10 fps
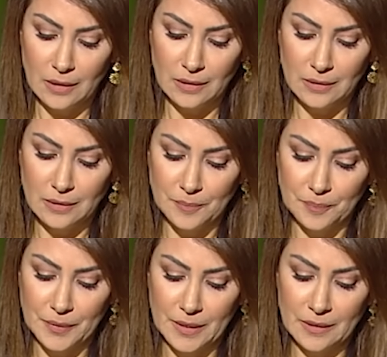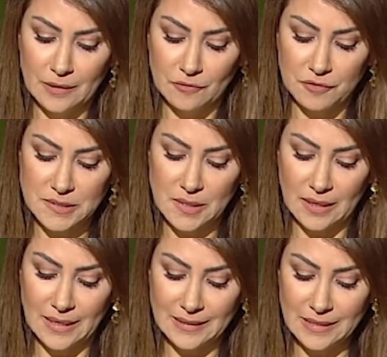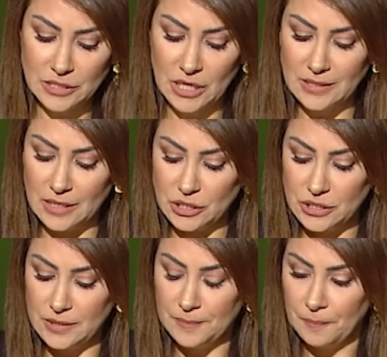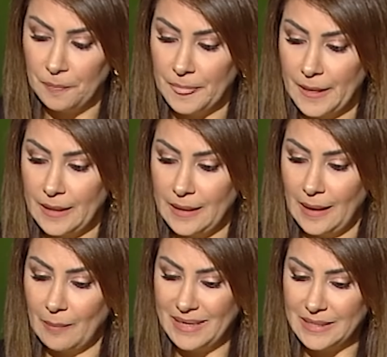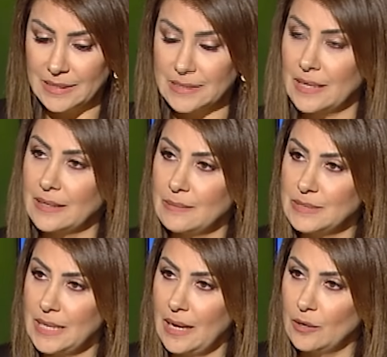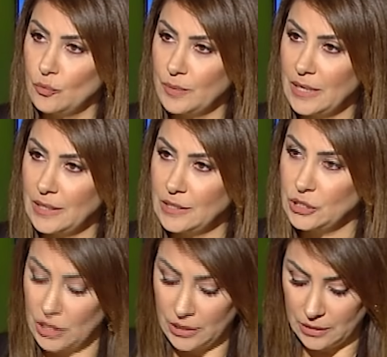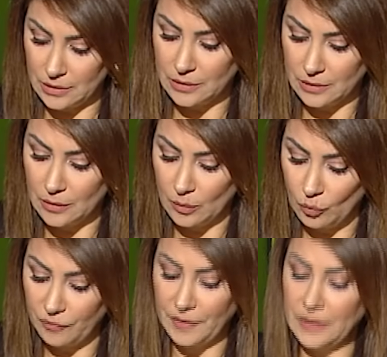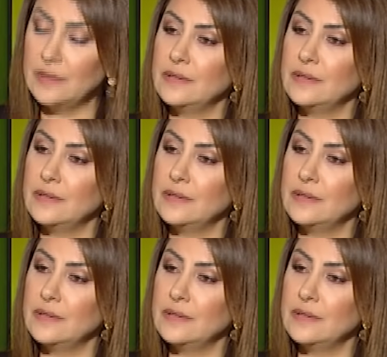آه، الفصائل قديش هيدا الشيء عملية استخدام الساحة اللبنانية شيء مفيد